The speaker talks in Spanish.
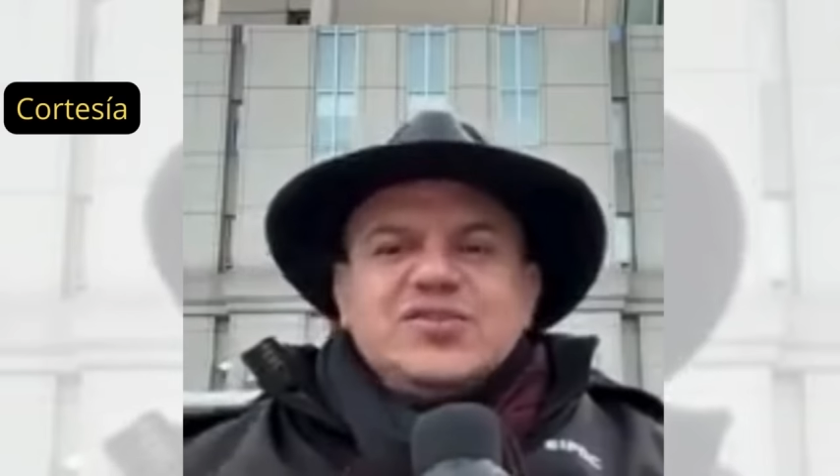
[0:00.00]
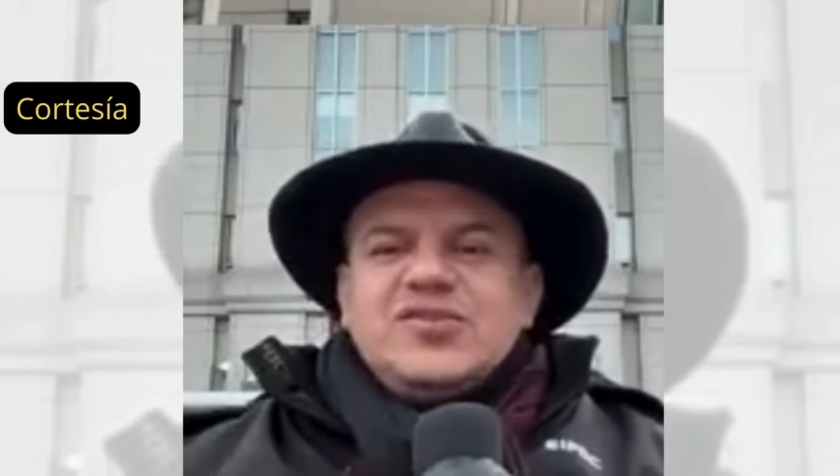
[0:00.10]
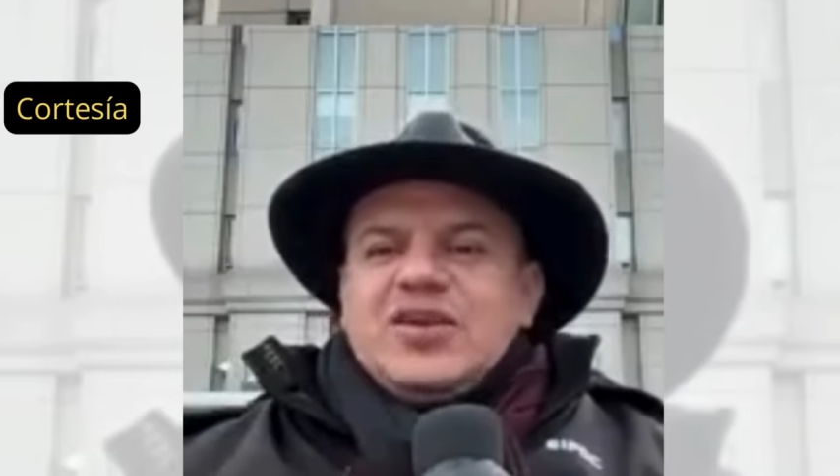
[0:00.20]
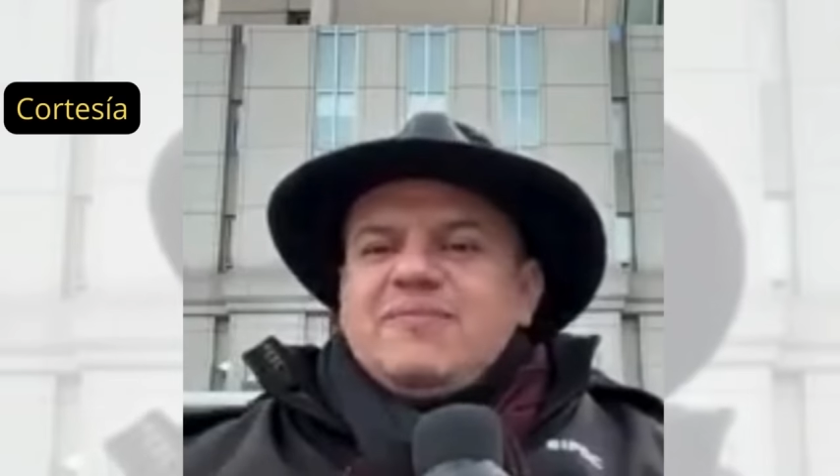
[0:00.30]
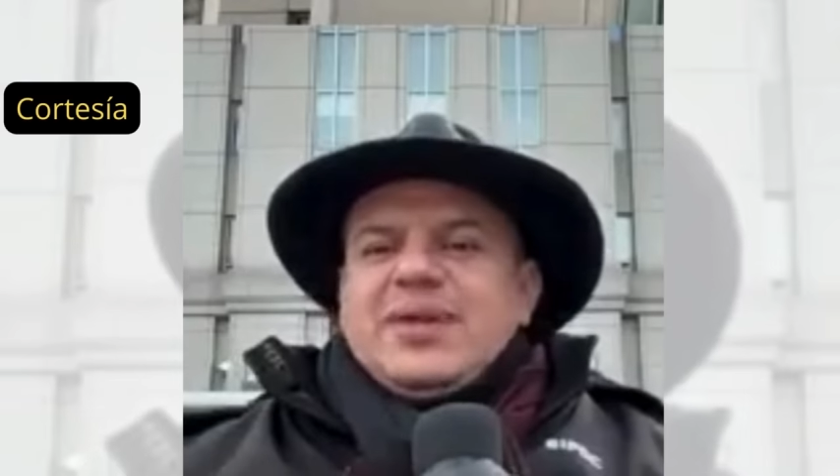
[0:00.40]

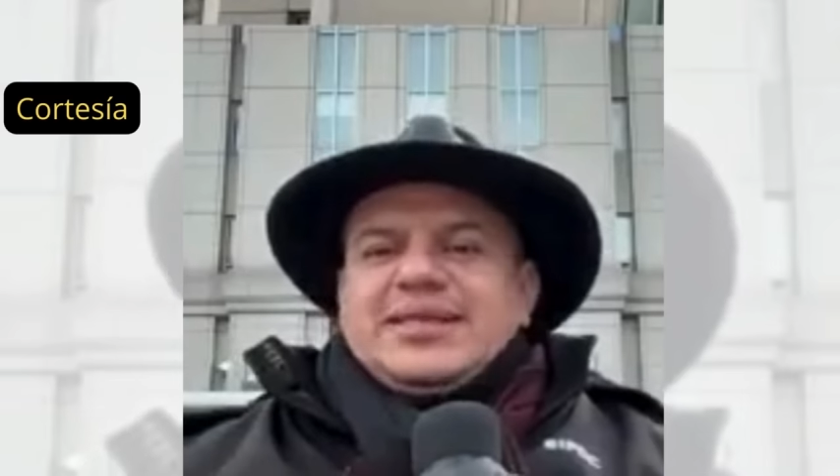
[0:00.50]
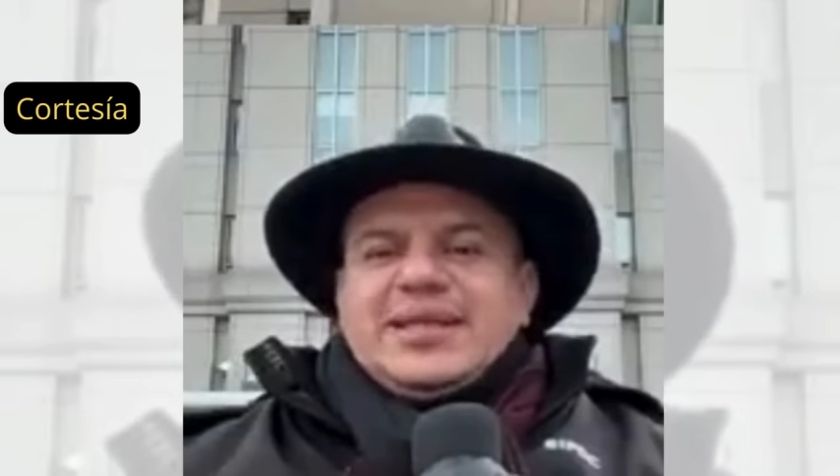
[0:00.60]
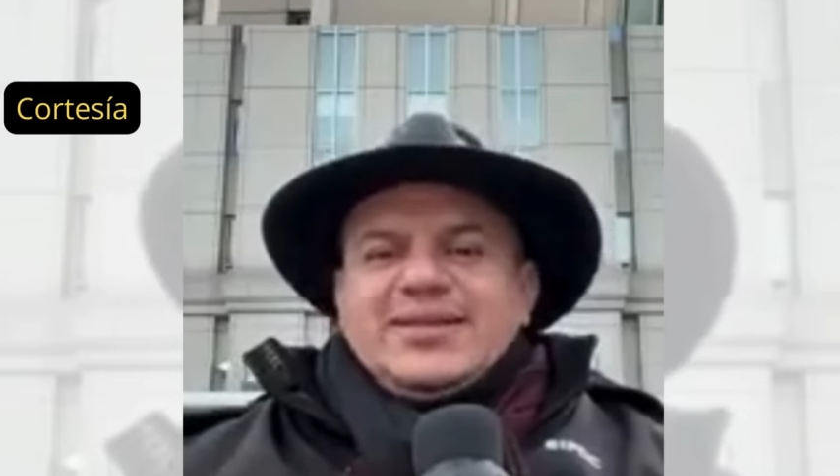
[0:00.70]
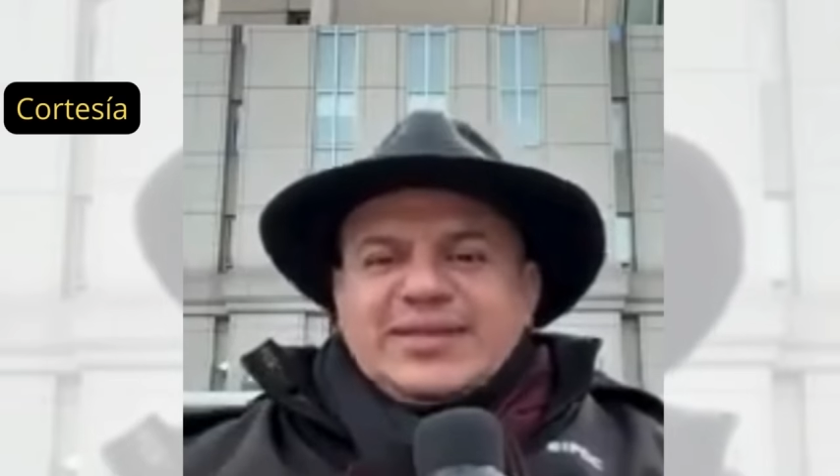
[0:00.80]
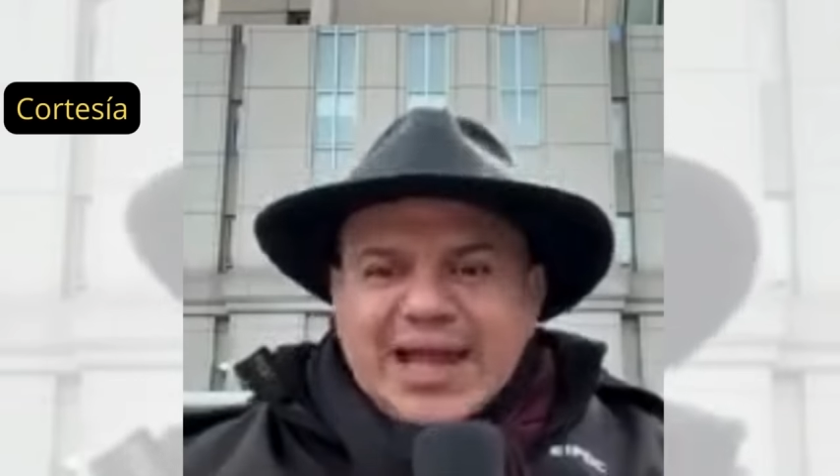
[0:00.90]
unos
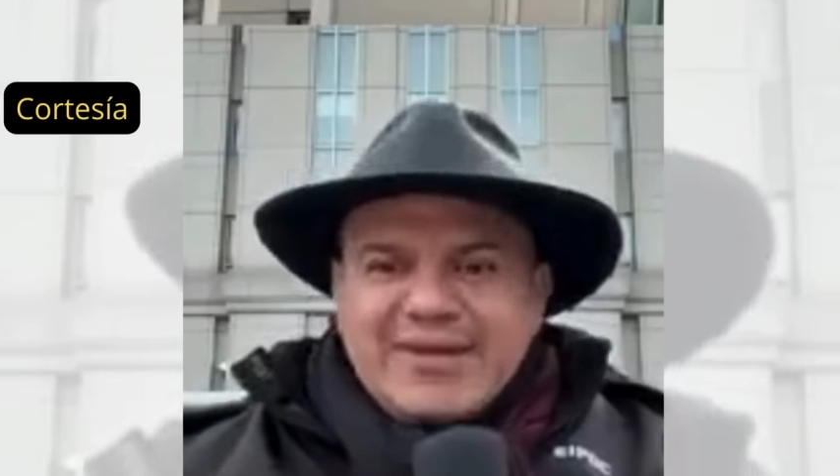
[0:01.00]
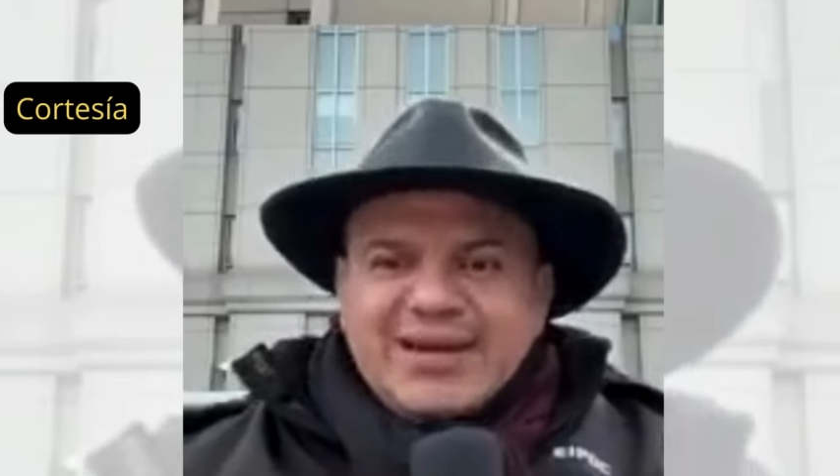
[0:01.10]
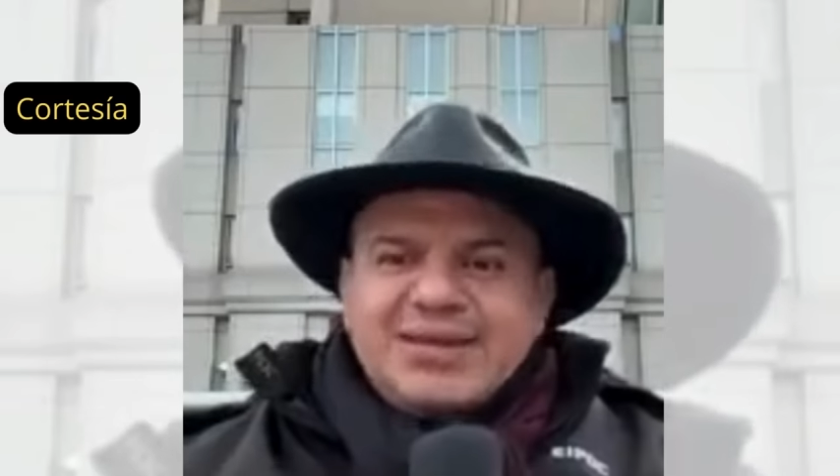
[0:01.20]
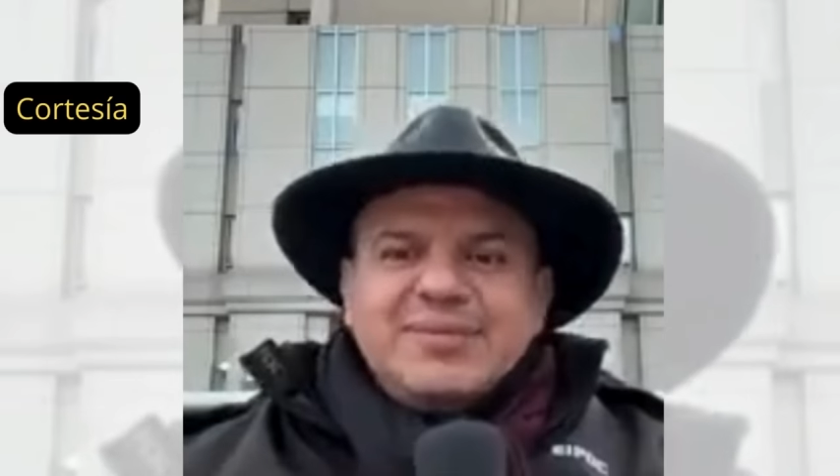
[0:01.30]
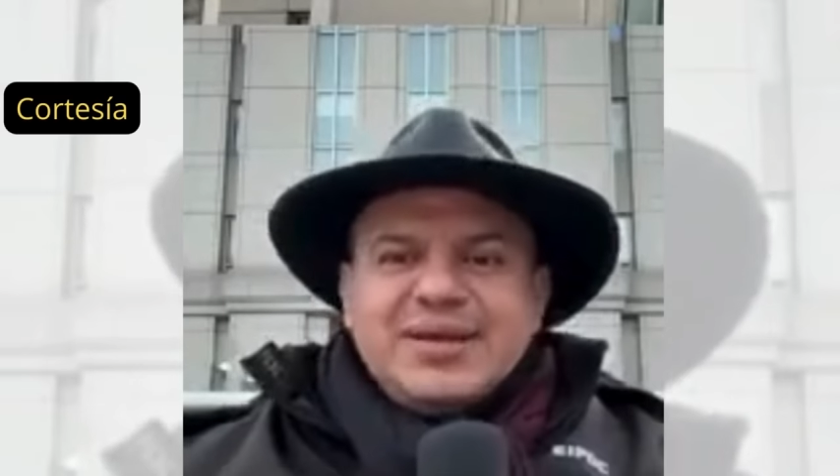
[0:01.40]

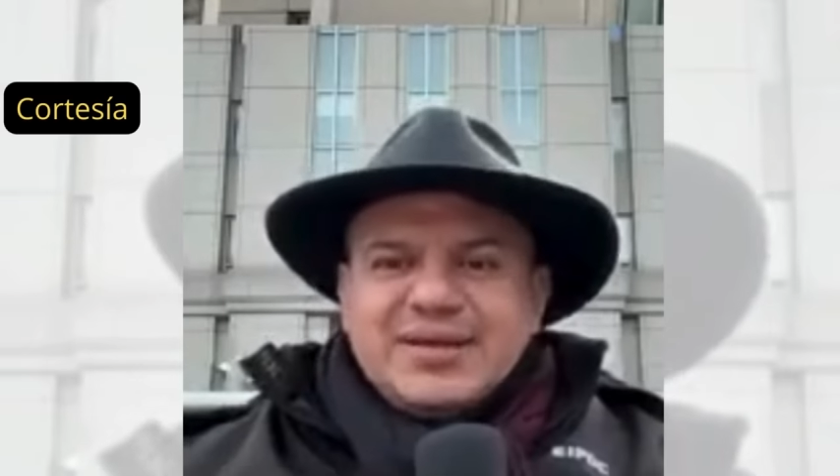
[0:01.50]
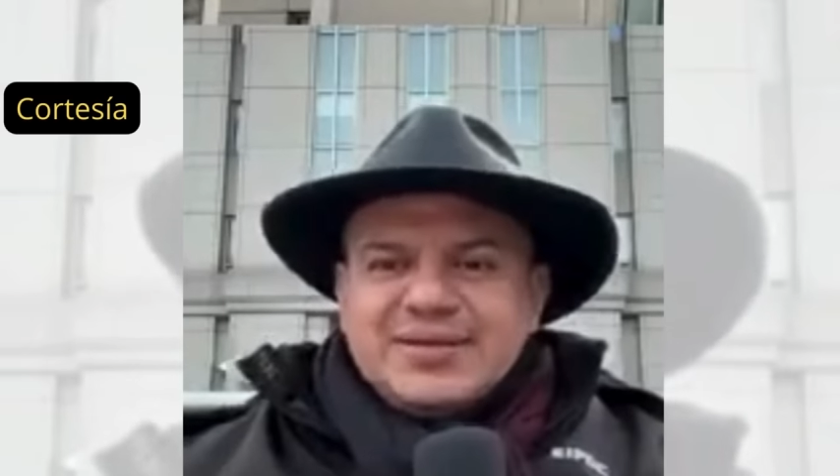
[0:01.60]
impresentables, me.